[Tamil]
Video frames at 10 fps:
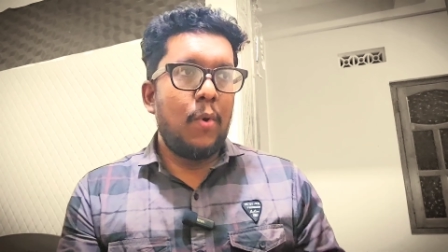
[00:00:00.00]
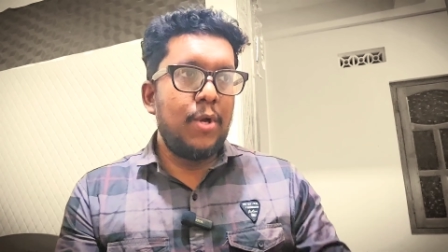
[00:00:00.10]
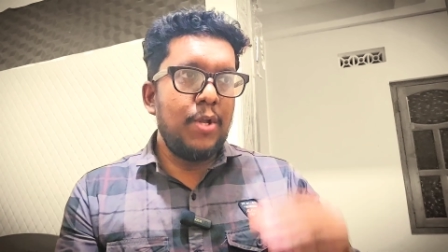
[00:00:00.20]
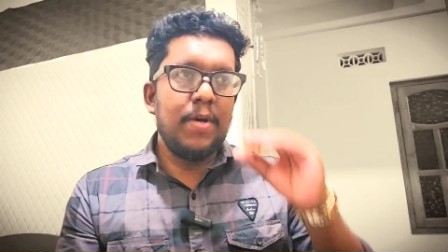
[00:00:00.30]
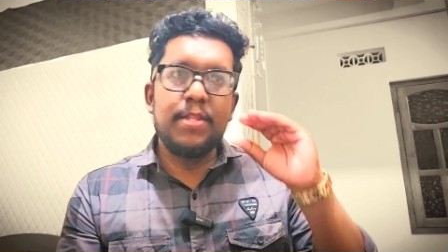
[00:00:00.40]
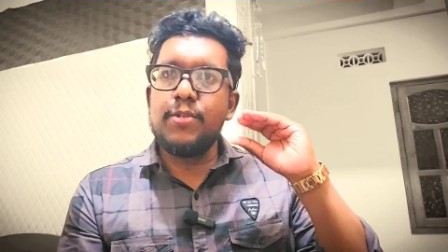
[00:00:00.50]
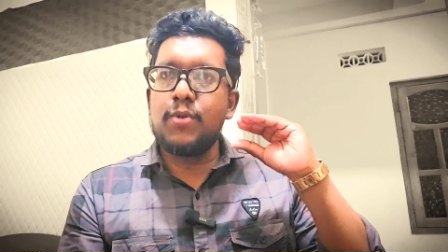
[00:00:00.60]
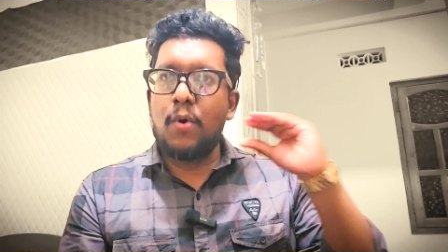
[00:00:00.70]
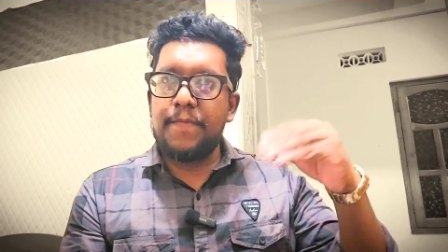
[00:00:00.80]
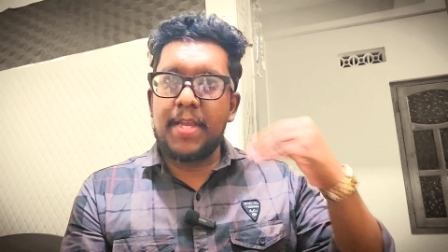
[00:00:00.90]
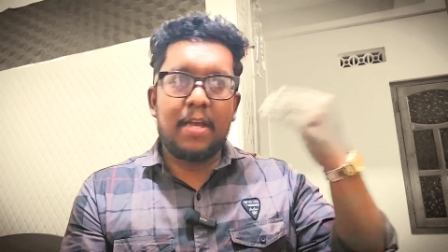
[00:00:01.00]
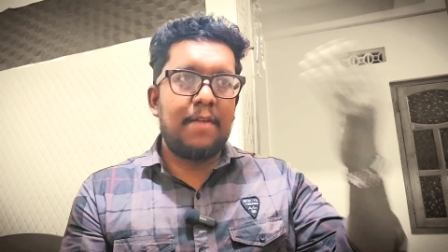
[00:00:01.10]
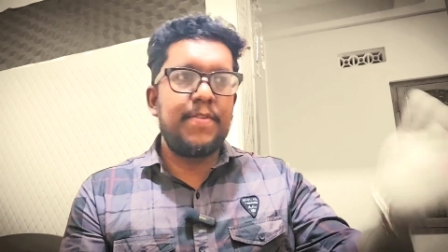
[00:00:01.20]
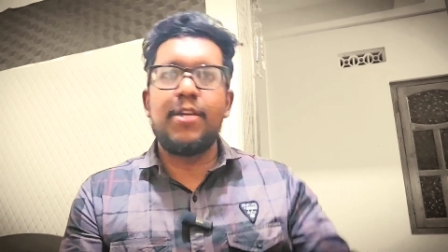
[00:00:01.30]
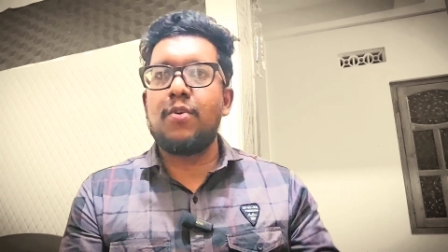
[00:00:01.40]
ஒன்று வந்து
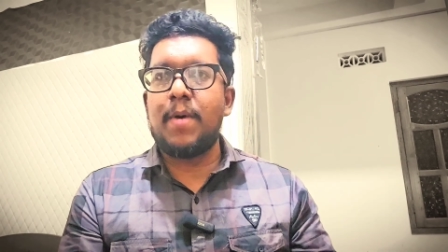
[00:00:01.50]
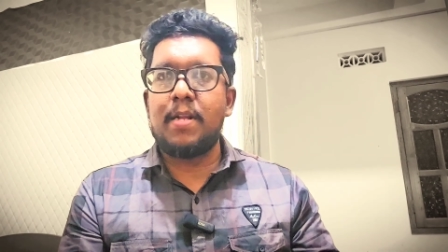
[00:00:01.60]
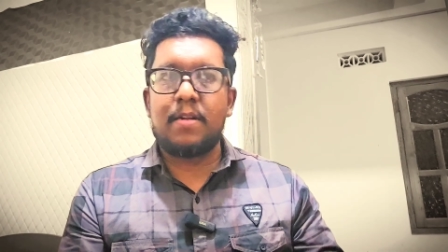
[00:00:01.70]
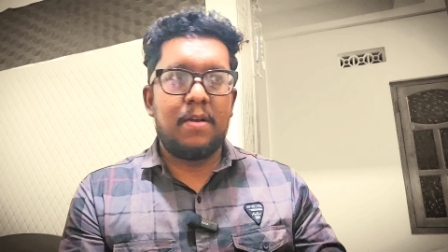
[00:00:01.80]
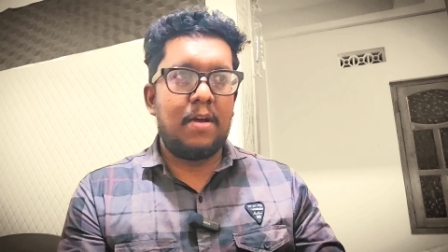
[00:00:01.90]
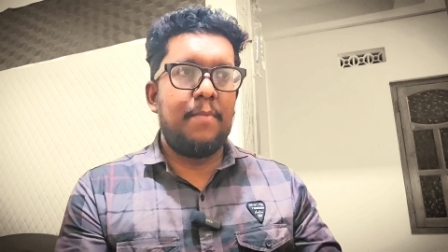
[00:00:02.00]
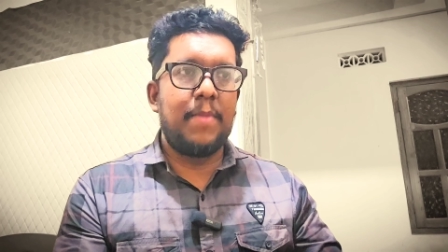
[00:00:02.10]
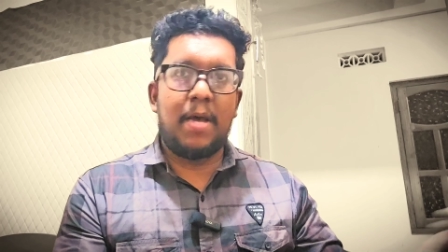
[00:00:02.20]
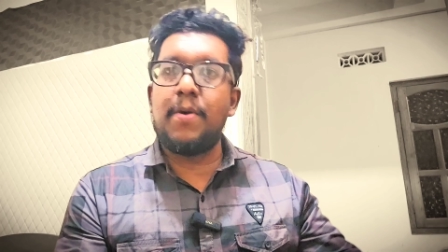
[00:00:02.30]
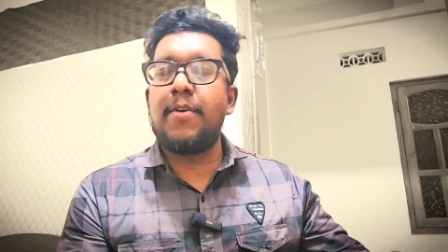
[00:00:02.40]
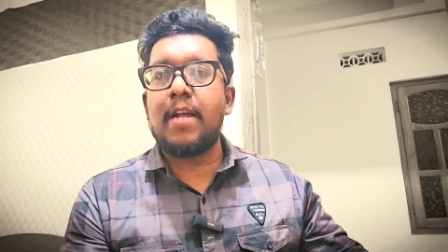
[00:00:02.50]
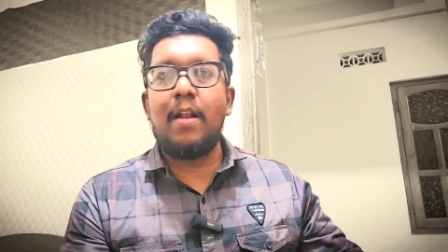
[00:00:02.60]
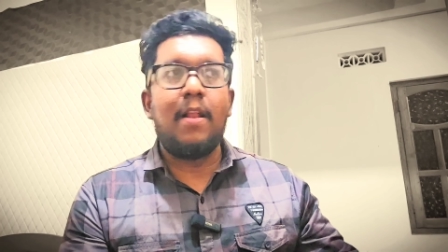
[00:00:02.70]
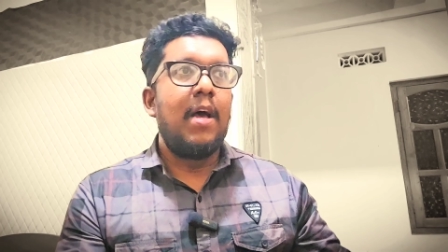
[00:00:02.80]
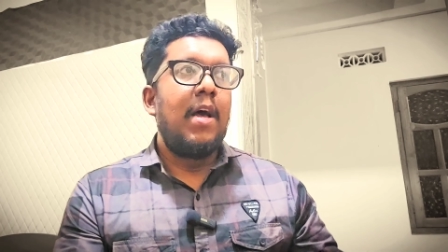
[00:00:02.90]
ஜோவிகா விஜயகுமார் மேம்
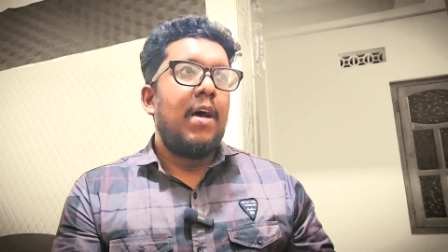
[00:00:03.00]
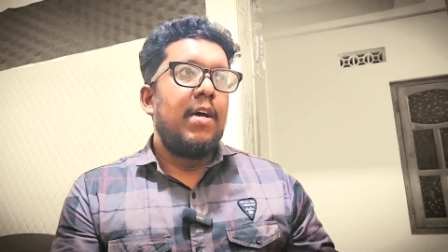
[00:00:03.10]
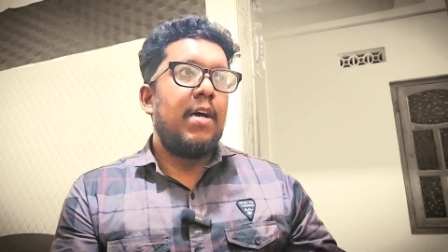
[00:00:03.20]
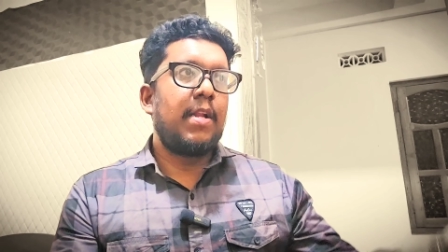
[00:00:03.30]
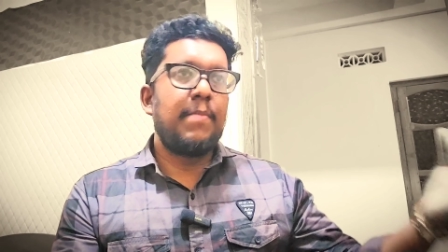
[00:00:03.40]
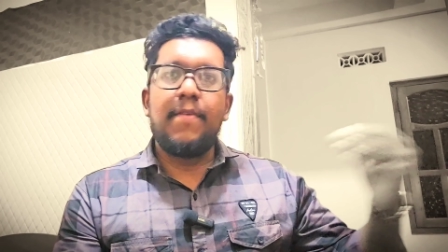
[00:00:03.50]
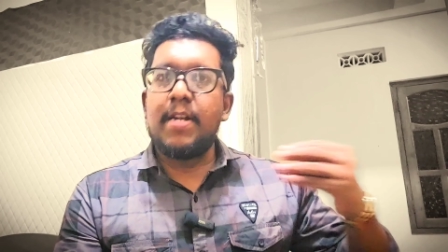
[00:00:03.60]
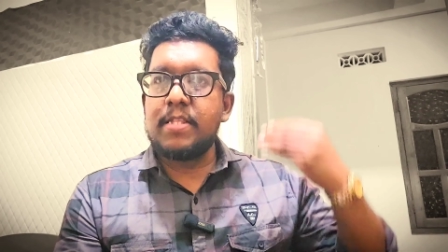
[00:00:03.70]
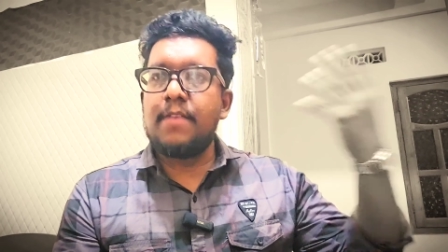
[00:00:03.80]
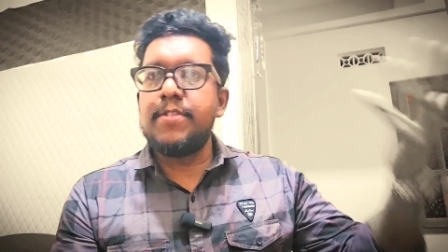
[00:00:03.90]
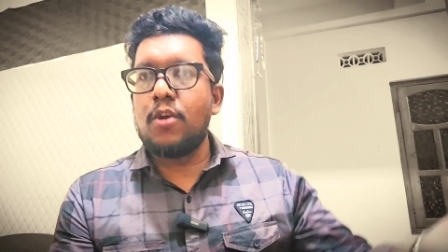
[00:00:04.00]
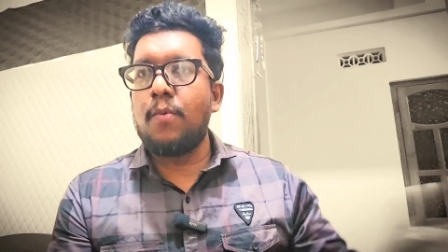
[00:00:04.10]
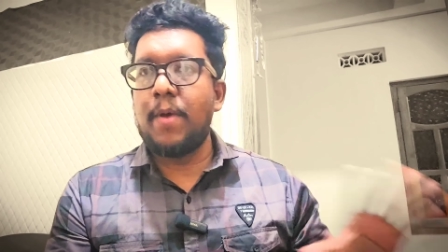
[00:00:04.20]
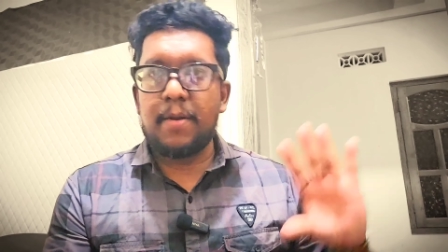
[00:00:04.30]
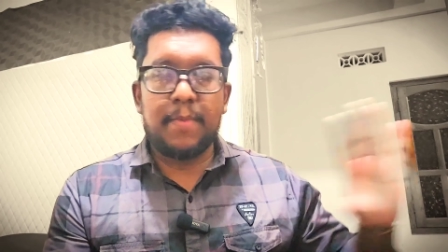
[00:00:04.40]
அவர்கள் நம்ம வனிதா
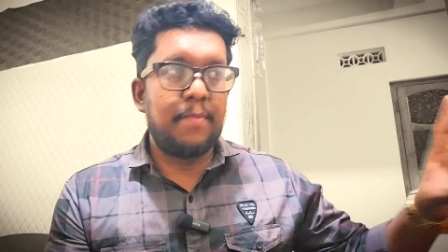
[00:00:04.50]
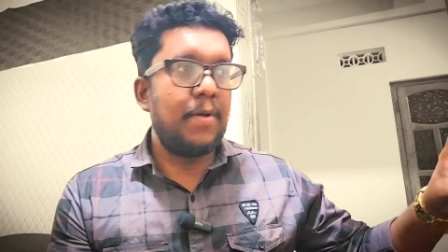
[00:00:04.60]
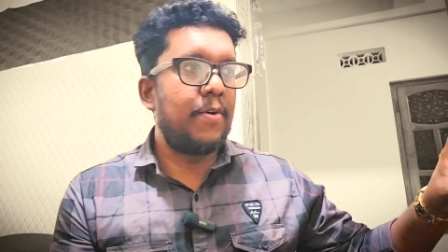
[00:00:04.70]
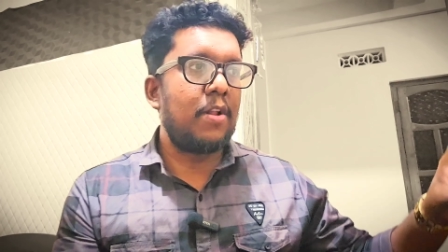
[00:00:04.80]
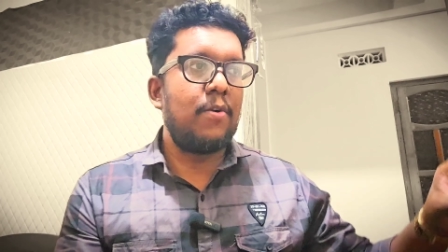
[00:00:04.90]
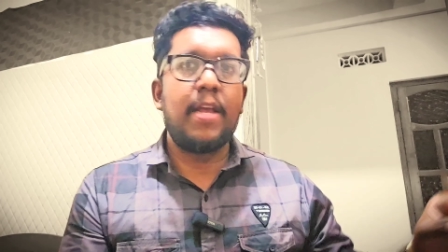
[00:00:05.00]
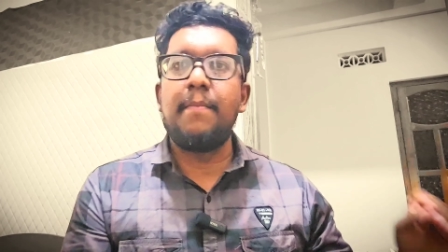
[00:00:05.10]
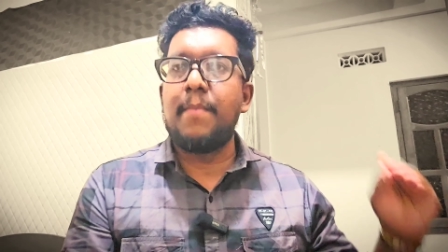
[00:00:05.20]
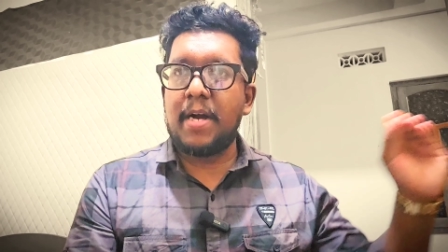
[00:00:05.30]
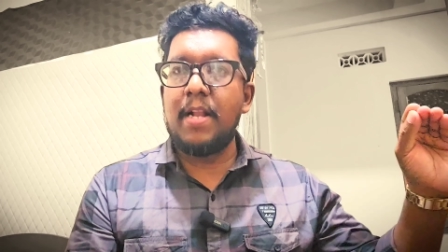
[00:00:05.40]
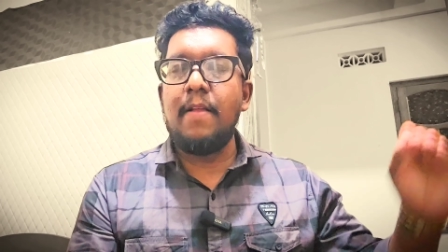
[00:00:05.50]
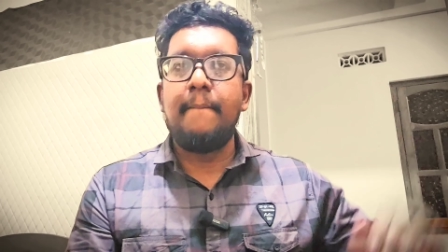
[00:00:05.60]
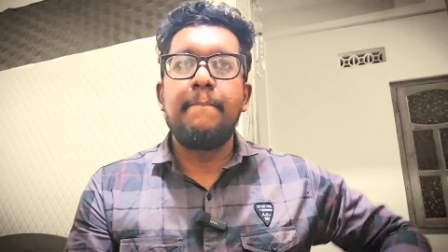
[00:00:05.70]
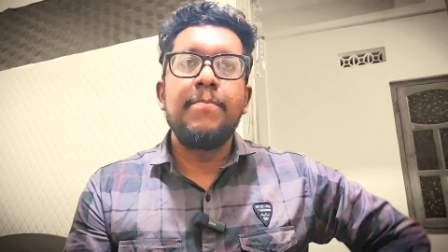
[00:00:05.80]
விஜயகுமார் மேம் அவர்களுடைய மகள்